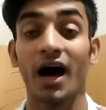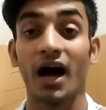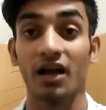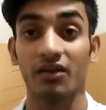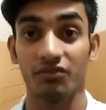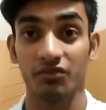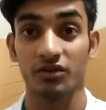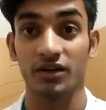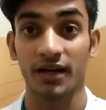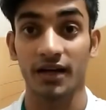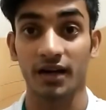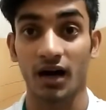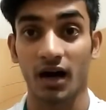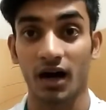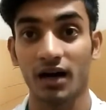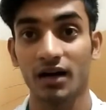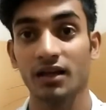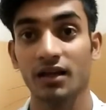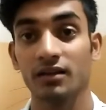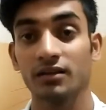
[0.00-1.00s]
आईफोन
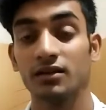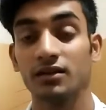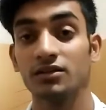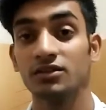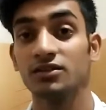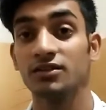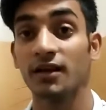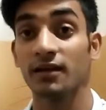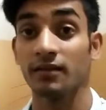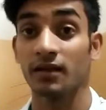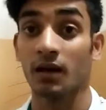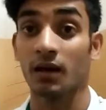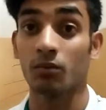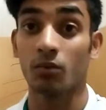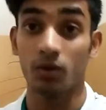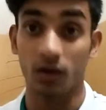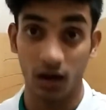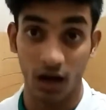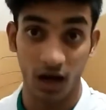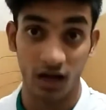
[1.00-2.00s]
10R के अंदर जिसके अंदर
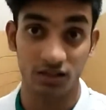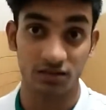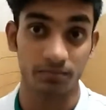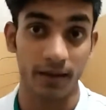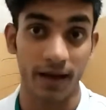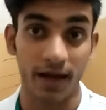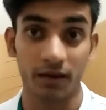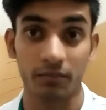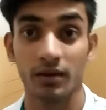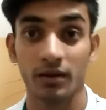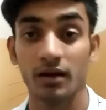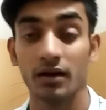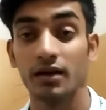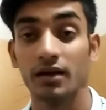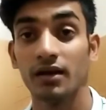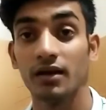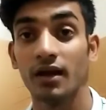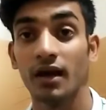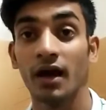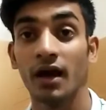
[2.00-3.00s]
आपको ग्लास बैक मिल
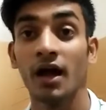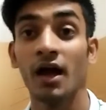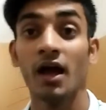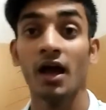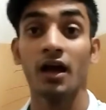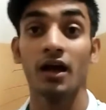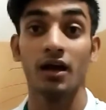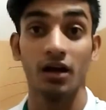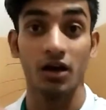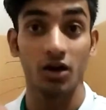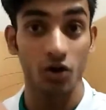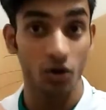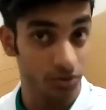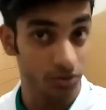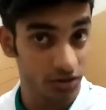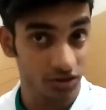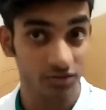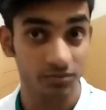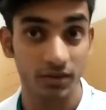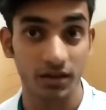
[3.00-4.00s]
रही है कलर
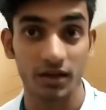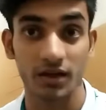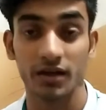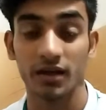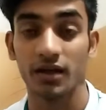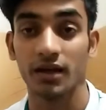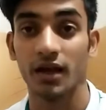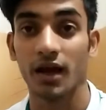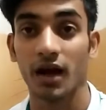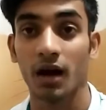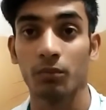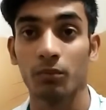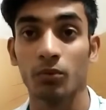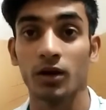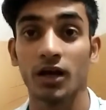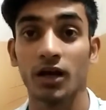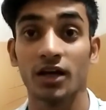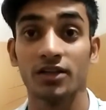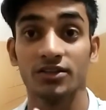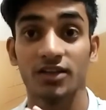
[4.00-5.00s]
ऑप्शन मिल रही हैं आपको
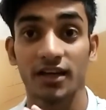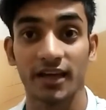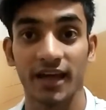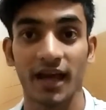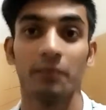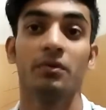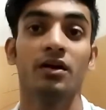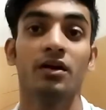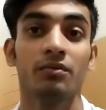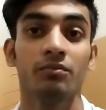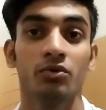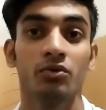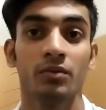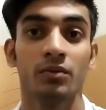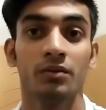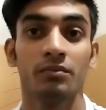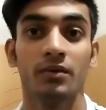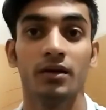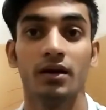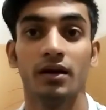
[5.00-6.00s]
एक अच्छा कैमरा
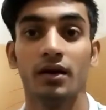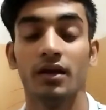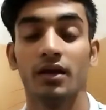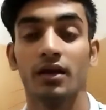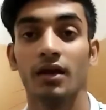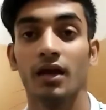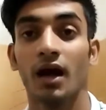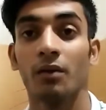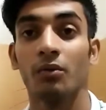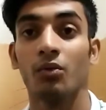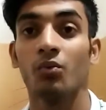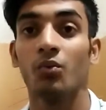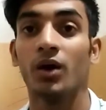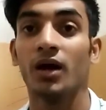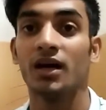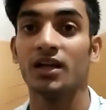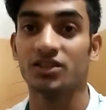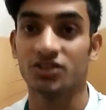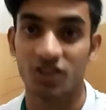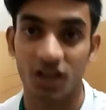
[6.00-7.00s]
इंप्रूवमेंट मिल रही है आपको
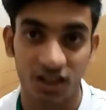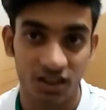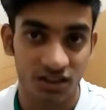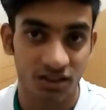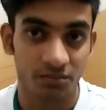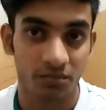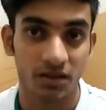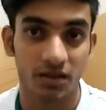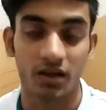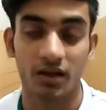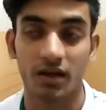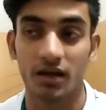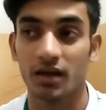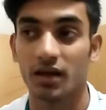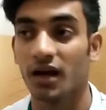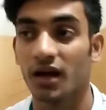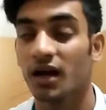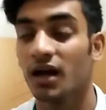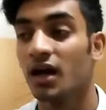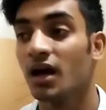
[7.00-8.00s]
वायरलेस चार्जिंग मिल
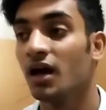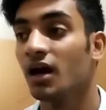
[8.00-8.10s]
रही है